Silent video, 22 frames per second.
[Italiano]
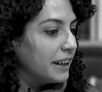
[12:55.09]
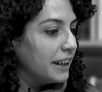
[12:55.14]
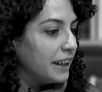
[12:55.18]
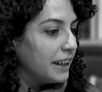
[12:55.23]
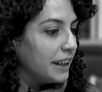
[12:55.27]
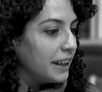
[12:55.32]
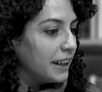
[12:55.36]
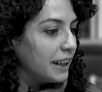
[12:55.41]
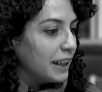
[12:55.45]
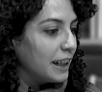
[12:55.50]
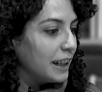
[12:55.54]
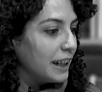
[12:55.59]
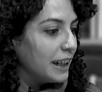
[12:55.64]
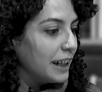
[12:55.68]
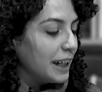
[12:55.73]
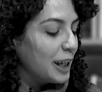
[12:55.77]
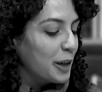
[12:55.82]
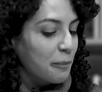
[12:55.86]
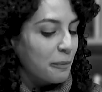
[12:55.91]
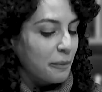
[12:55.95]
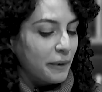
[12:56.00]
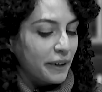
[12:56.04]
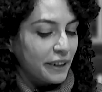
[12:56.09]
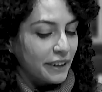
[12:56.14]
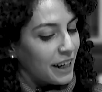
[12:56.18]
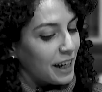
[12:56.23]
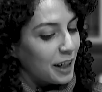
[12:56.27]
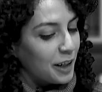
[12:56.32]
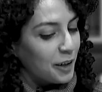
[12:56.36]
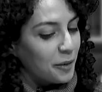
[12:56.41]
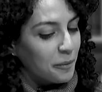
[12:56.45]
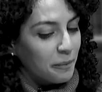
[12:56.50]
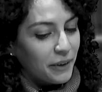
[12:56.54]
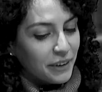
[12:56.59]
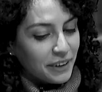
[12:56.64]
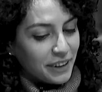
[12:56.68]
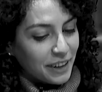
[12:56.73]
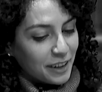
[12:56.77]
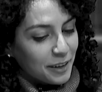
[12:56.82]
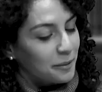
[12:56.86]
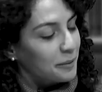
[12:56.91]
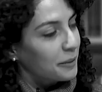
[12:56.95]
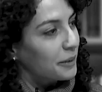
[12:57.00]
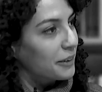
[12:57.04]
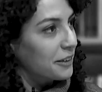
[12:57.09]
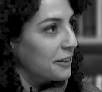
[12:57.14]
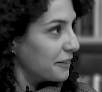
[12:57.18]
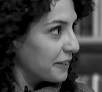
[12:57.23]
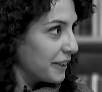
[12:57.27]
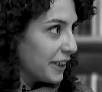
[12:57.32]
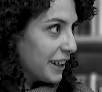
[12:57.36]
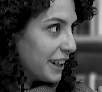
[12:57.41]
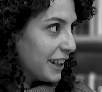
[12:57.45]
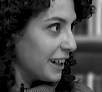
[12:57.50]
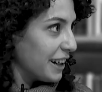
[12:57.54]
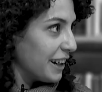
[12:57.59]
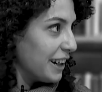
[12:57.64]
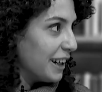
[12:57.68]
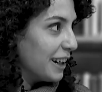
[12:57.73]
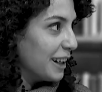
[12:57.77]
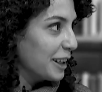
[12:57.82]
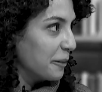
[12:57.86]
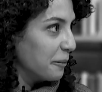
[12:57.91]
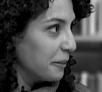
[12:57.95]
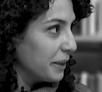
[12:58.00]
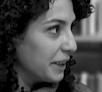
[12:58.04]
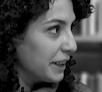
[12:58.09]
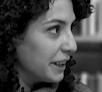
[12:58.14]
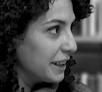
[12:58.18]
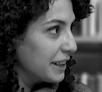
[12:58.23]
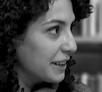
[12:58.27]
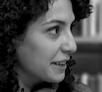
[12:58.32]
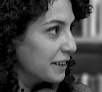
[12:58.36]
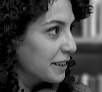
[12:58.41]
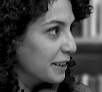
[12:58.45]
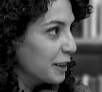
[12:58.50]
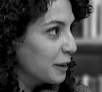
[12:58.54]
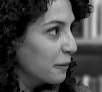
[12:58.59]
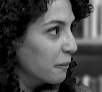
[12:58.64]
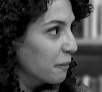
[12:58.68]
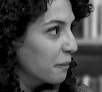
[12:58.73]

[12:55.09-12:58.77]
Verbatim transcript: e, e, per dare un po' di atmosfera riminese.